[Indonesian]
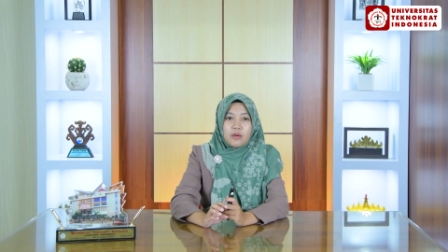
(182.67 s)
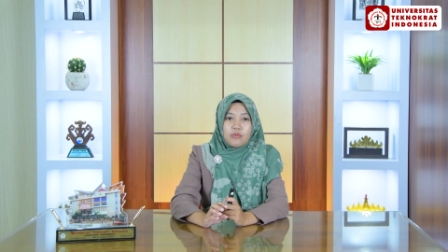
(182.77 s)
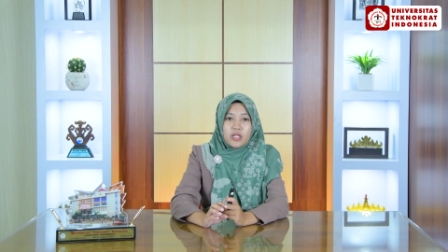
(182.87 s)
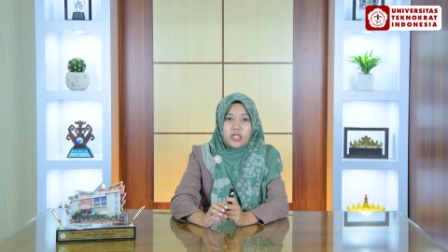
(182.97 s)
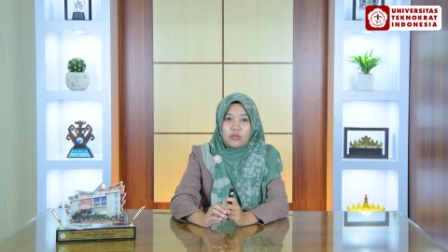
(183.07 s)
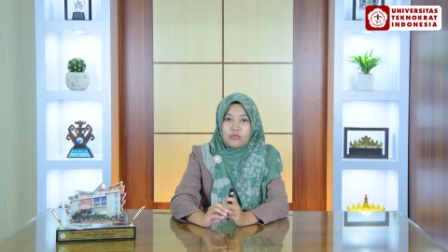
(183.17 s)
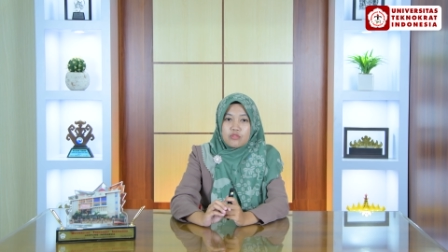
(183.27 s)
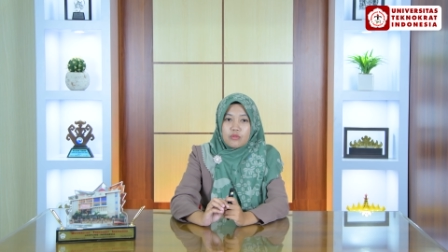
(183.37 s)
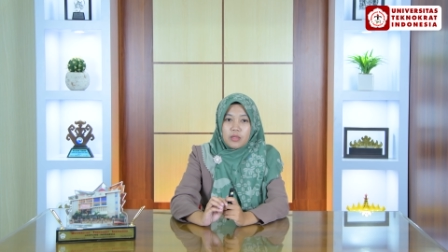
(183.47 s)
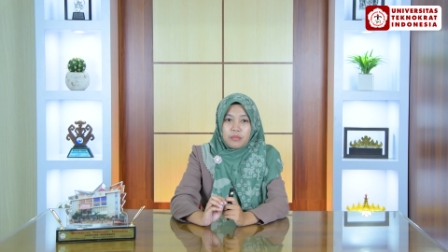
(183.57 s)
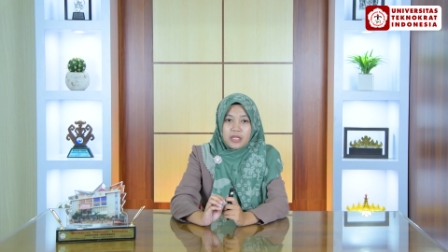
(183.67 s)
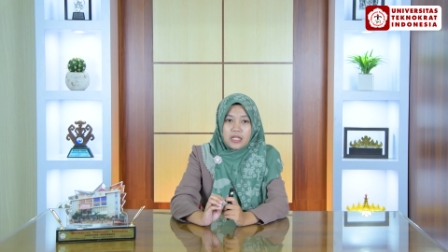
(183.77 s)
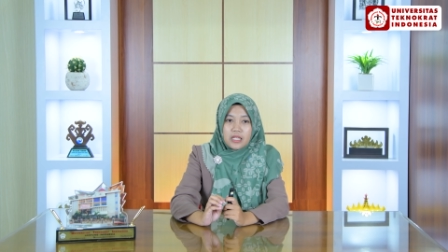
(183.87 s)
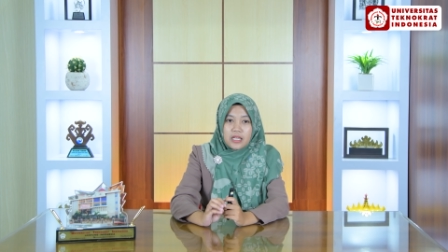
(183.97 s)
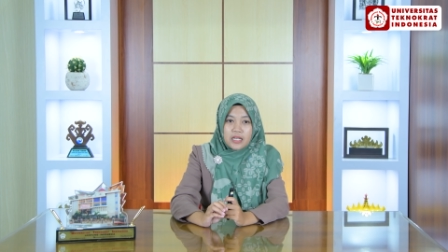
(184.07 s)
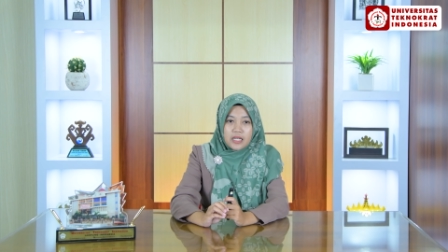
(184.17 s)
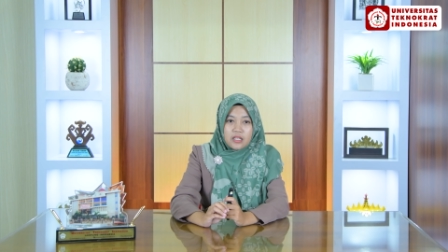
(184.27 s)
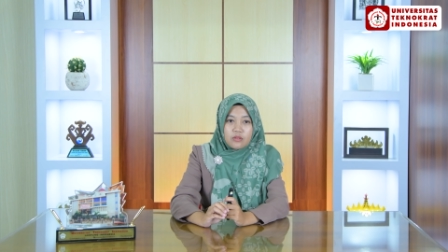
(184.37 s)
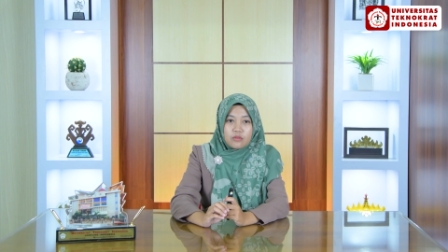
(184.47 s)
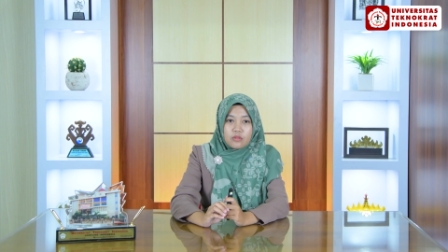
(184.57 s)
Kemudian tujuan
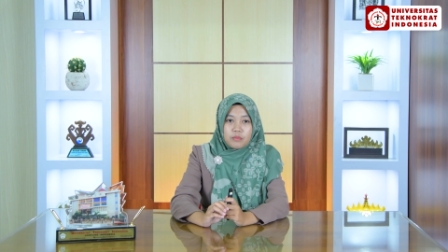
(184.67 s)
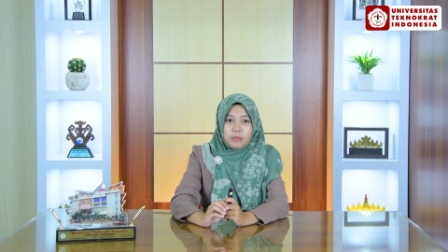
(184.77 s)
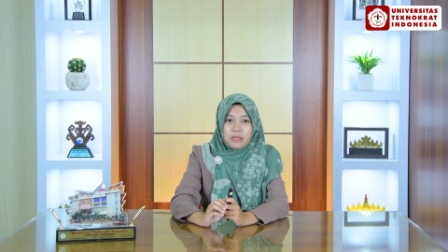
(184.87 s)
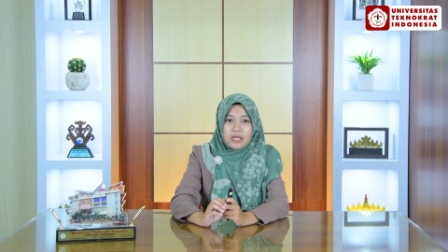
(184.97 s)
pendidikan untuk